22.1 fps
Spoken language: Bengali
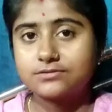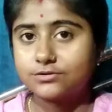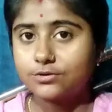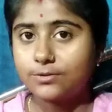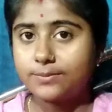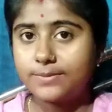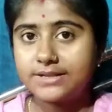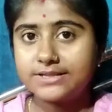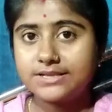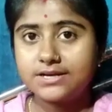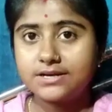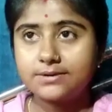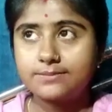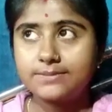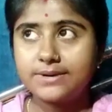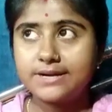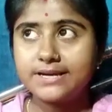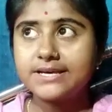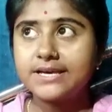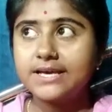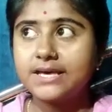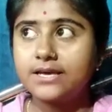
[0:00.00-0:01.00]
তোমাদের
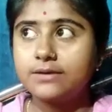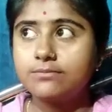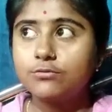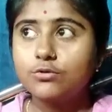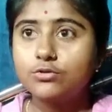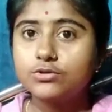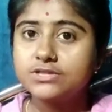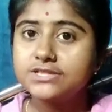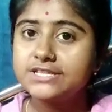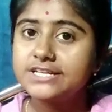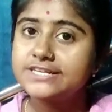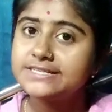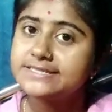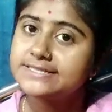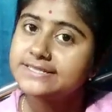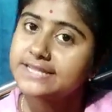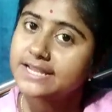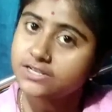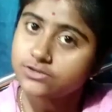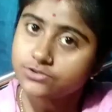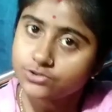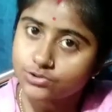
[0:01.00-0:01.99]
মানে কি
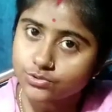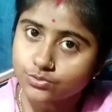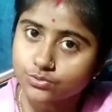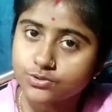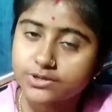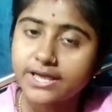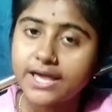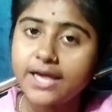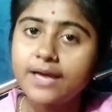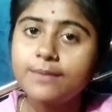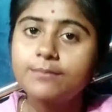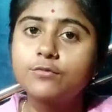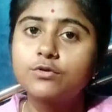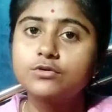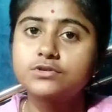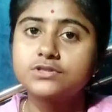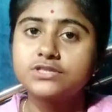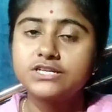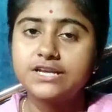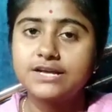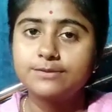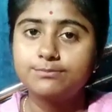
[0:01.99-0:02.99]
মন্দিরটাই ঢুকে
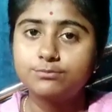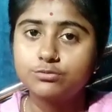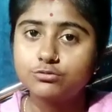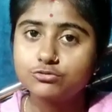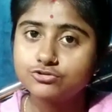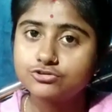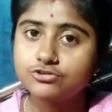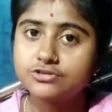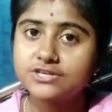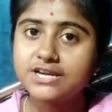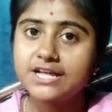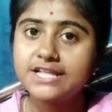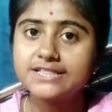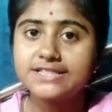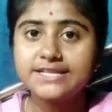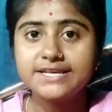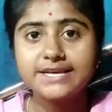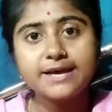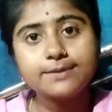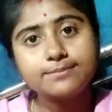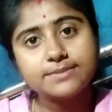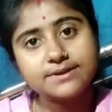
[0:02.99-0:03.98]
মন্দিরে পুজোটা
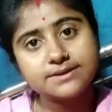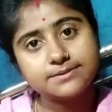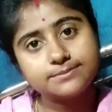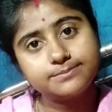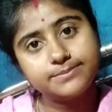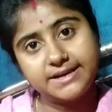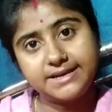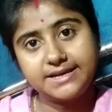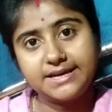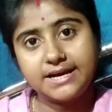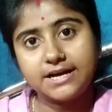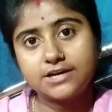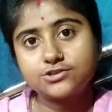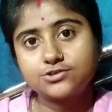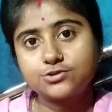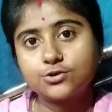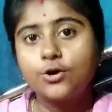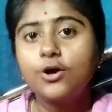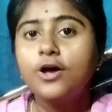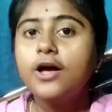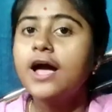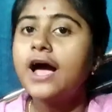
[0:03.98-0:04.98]
দিয়ে বেরিয়ে
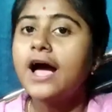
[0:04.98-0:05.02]
আসো